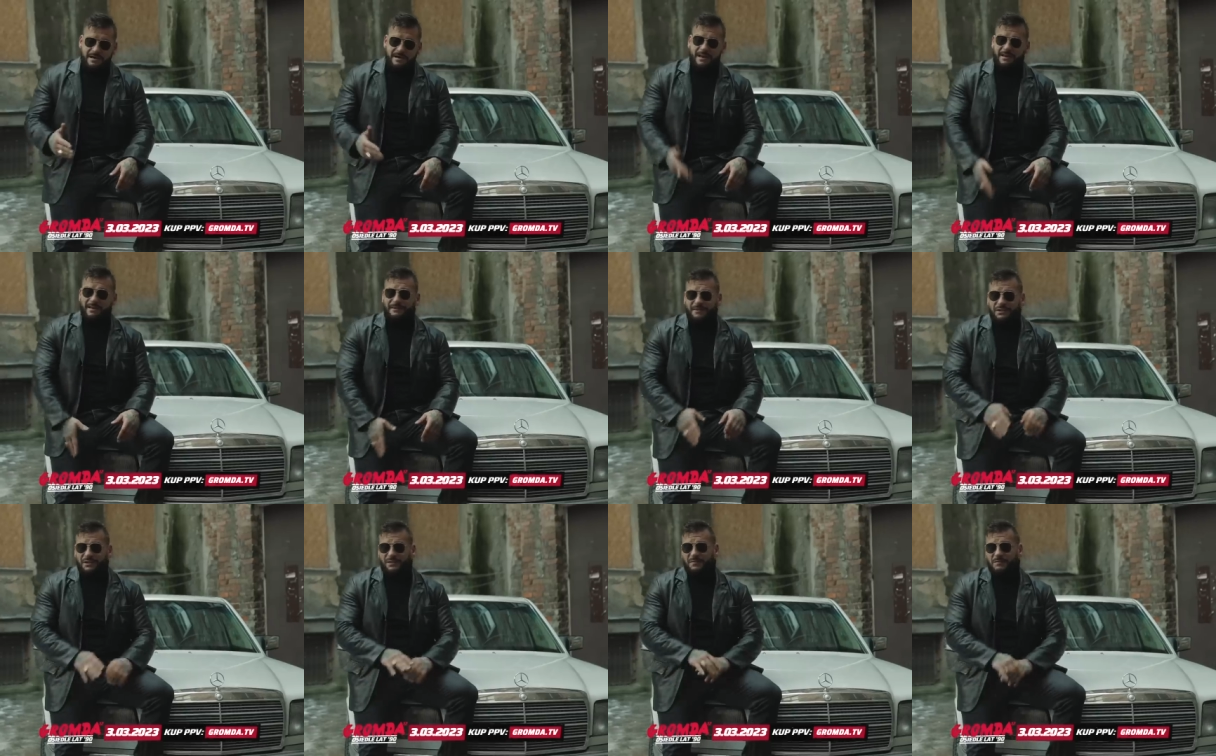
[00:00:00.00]
Ja nie
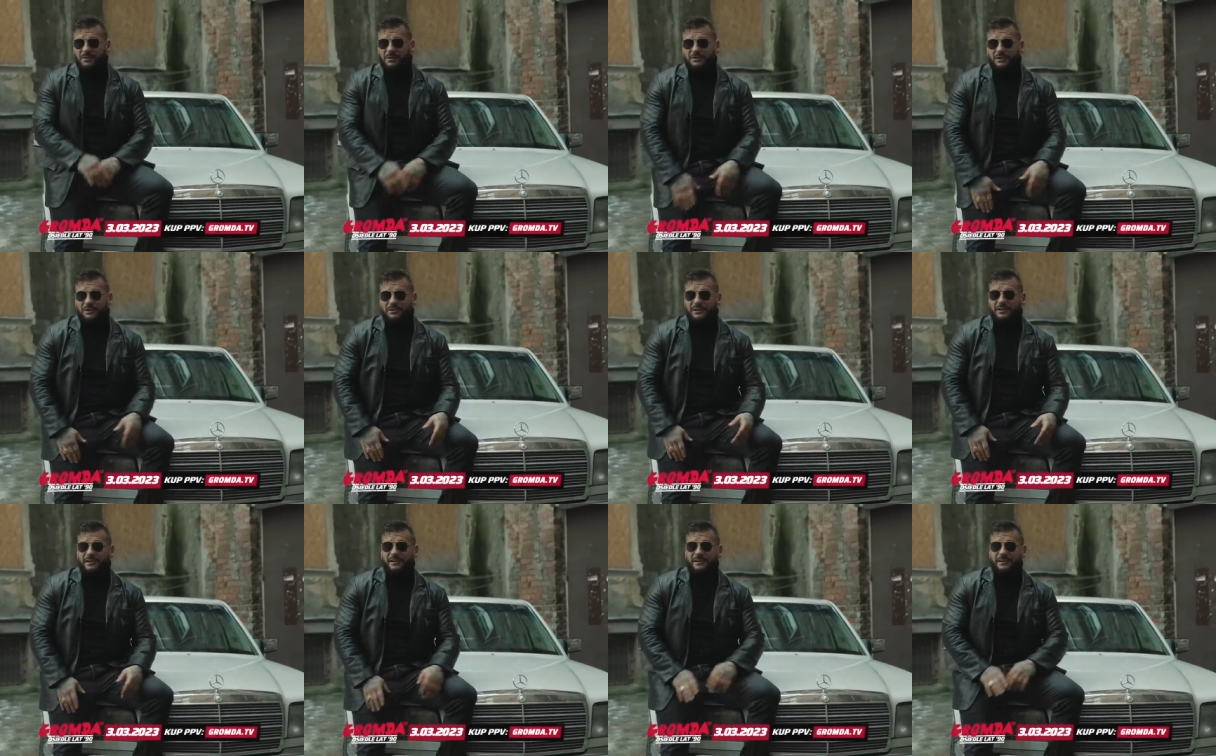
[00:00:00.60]
chcę się
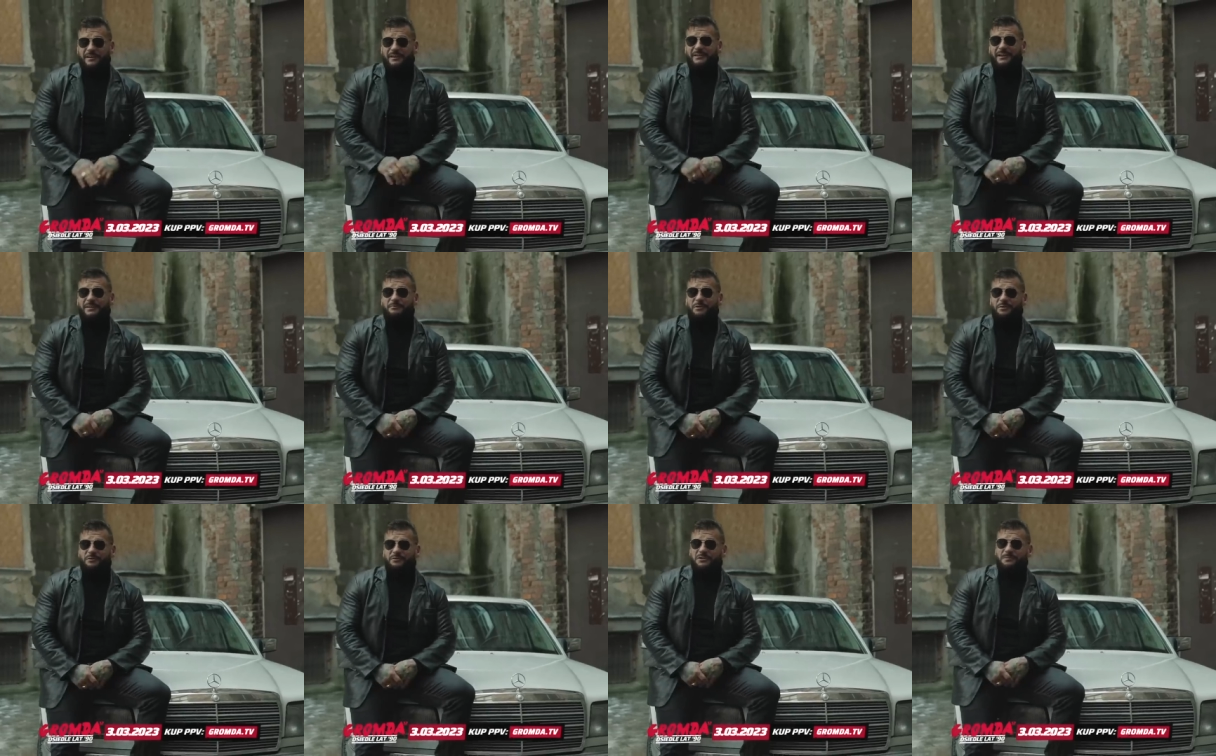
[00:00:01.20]
wymądrzać, ale jak dla
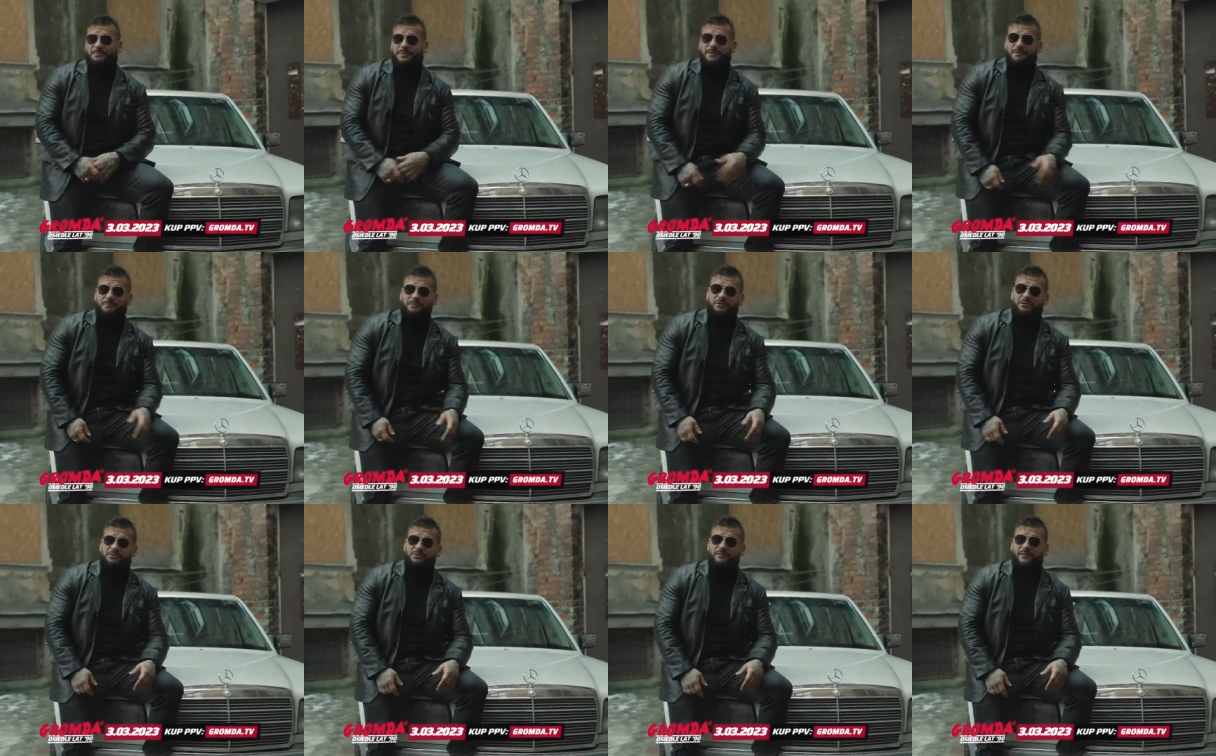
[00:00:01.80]
mnie ludzie powinni
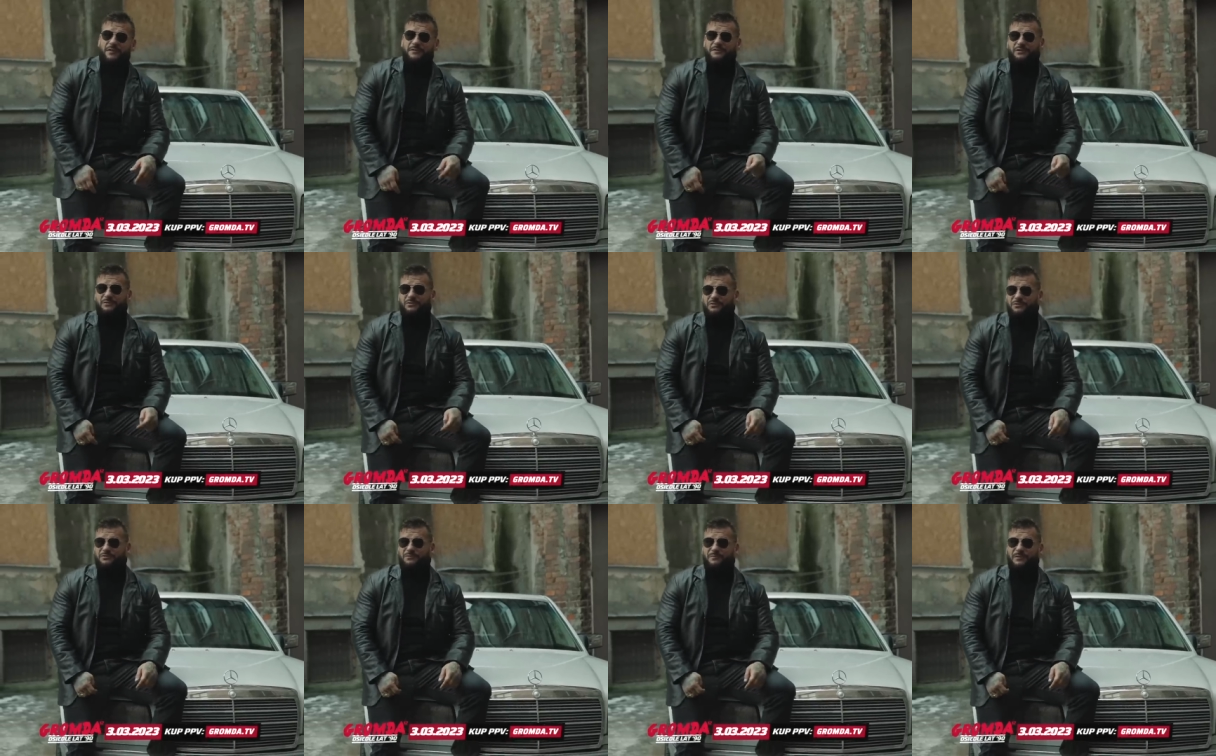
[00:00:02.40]
mieć troszkę więcej
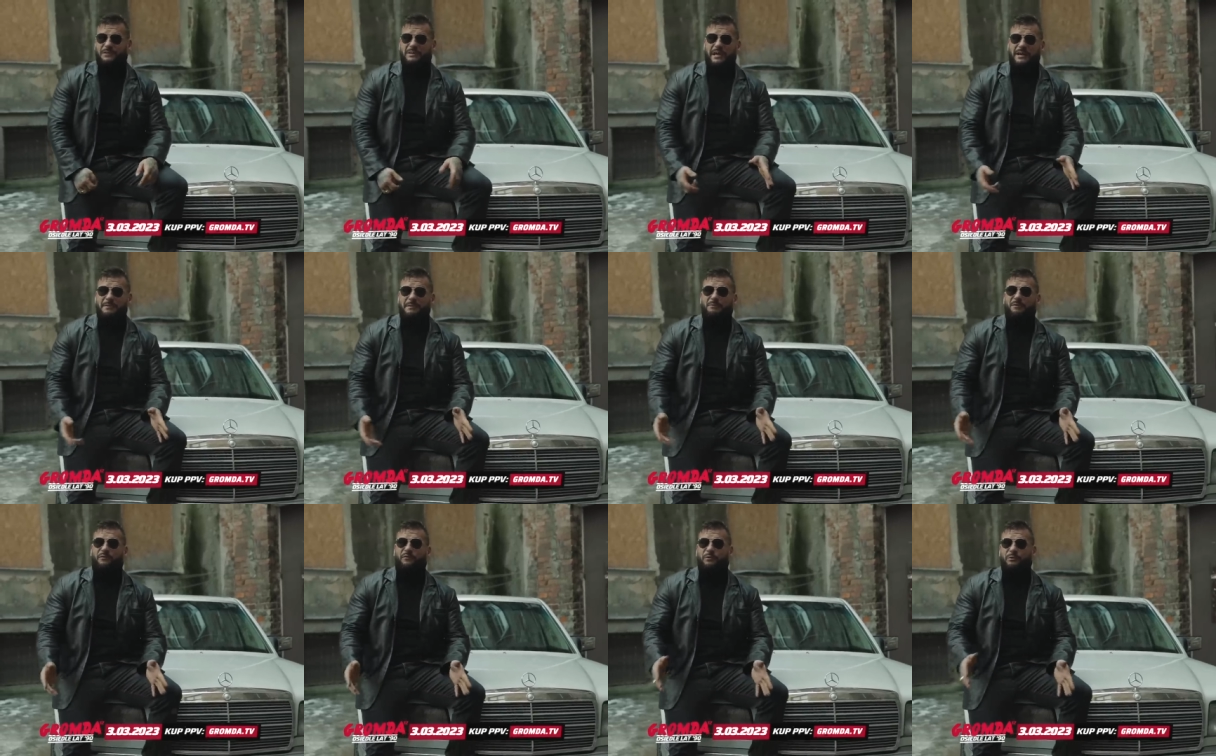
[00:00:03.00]
luzu. I tak
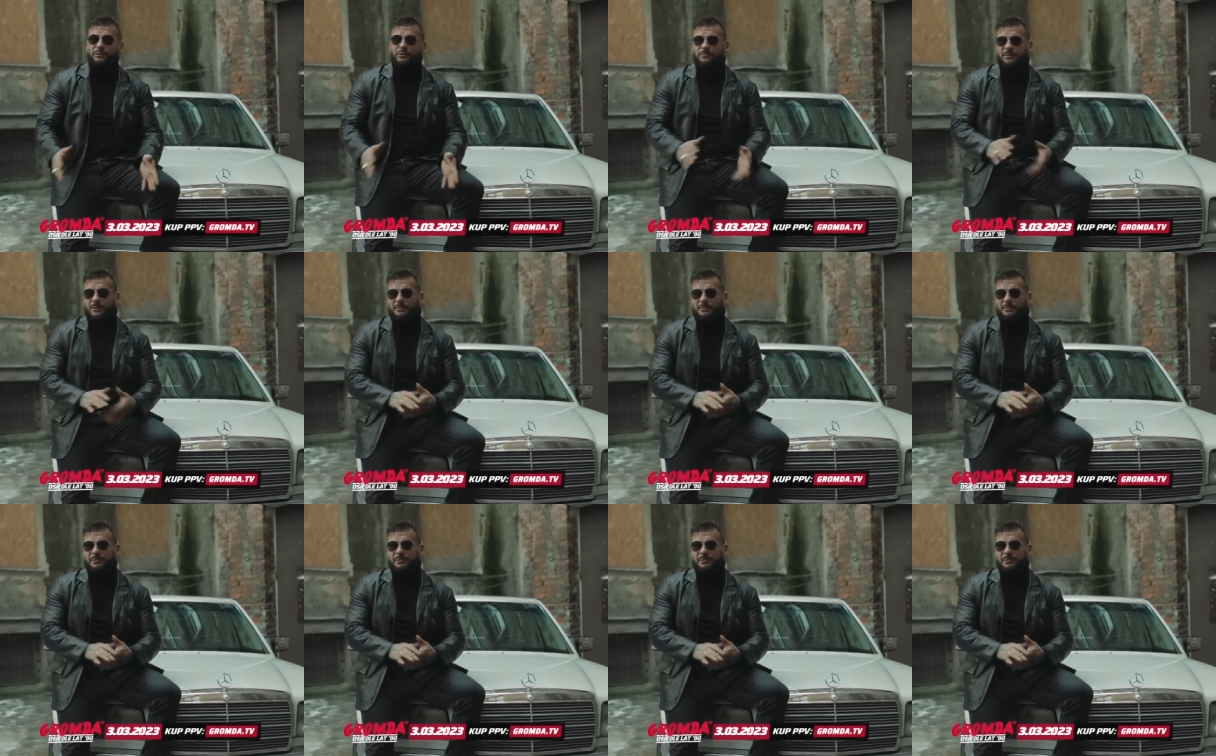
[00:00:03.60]
mamy w chuj